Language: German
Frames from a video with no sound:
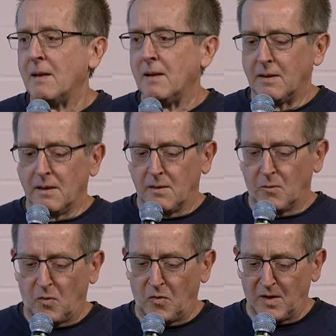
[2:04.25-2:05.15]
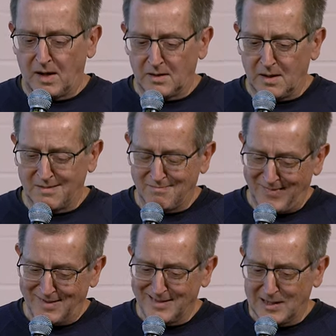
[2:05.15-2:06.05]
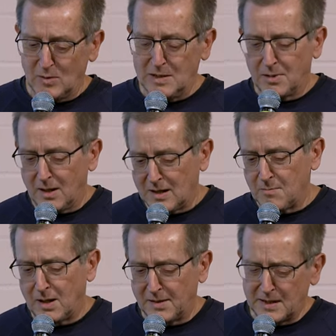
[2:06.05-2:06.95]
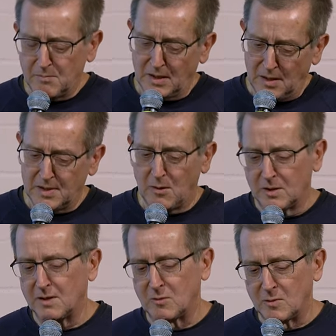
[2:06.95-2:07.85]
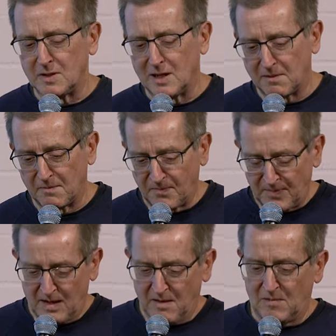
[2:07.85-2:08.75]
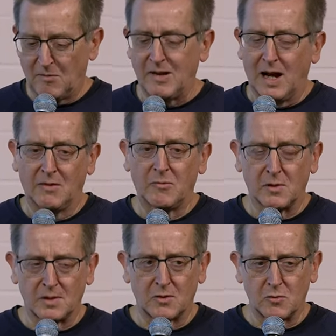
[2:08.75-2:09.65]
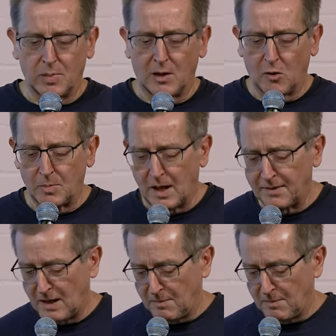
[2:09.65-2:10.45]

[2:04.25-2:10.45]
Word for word: äh, sozusagen das, das neoliberale Paradigma kann man auch diskutieren, wie viel Einfluss das überhaupt hat.